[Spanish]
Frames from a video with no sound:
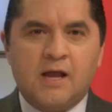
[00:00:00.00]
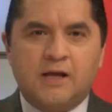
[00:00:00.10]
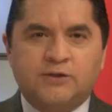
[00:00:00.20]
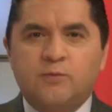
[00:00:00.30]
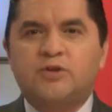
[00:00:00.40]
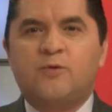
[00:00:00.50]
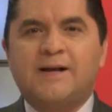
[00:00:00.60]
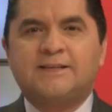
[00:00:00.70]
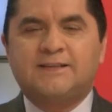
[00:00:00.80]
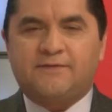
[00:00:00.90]
Esto y mucho
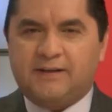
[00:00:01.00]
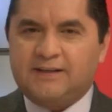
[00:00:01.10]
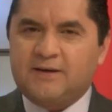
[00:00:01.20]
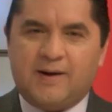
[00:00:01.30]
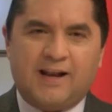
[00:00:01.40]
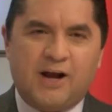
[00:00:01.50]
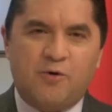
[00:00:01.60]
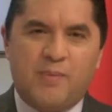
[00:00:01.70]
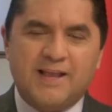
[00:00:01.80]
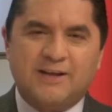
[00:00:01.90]
más este fin de semana.
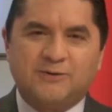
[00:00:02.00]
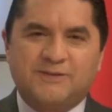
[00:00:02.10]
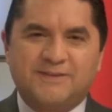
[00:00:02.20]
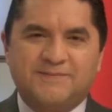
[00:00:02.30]
Acompáñenos.